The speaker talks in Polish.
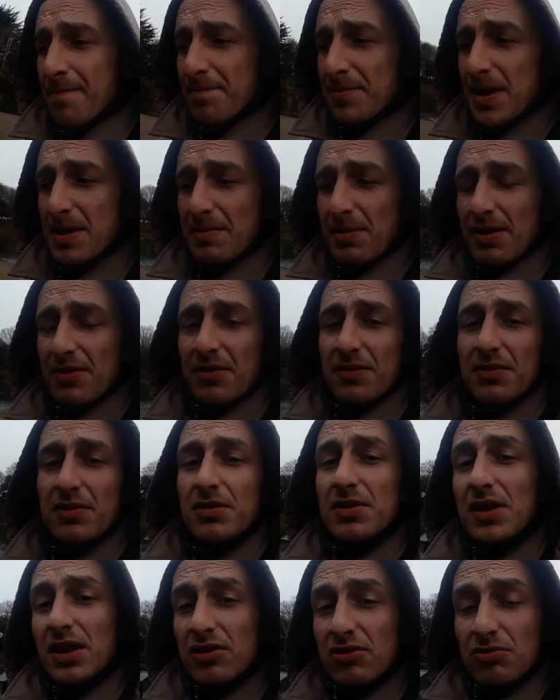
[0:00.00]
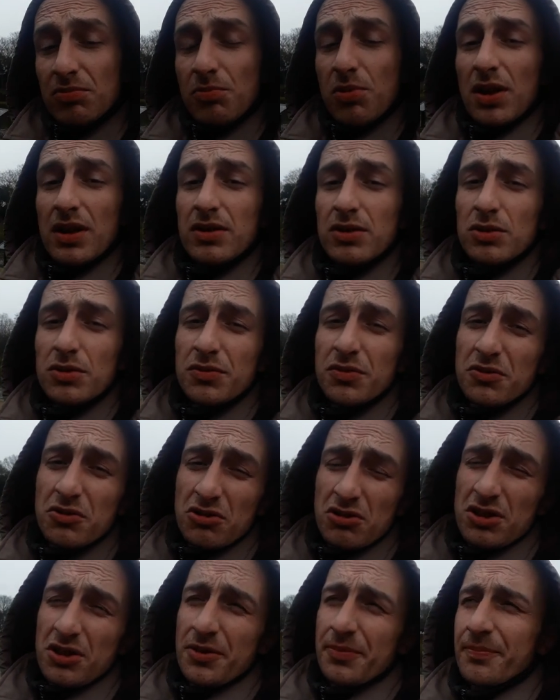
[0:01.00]
nie ma jakichś błędów,
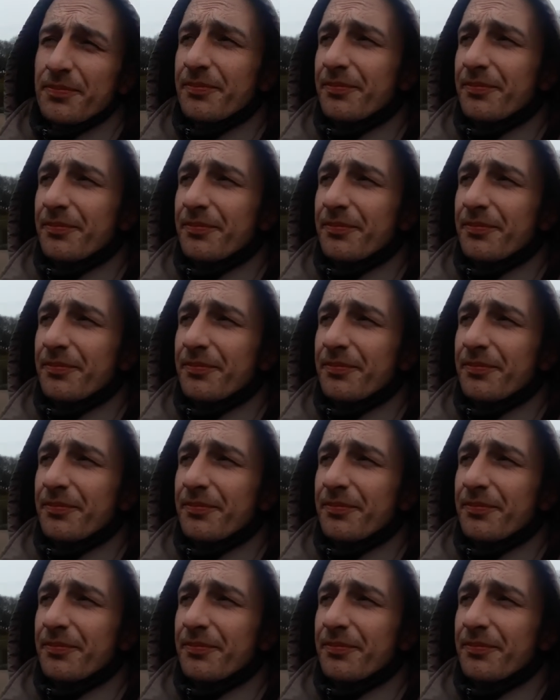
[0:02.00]
czy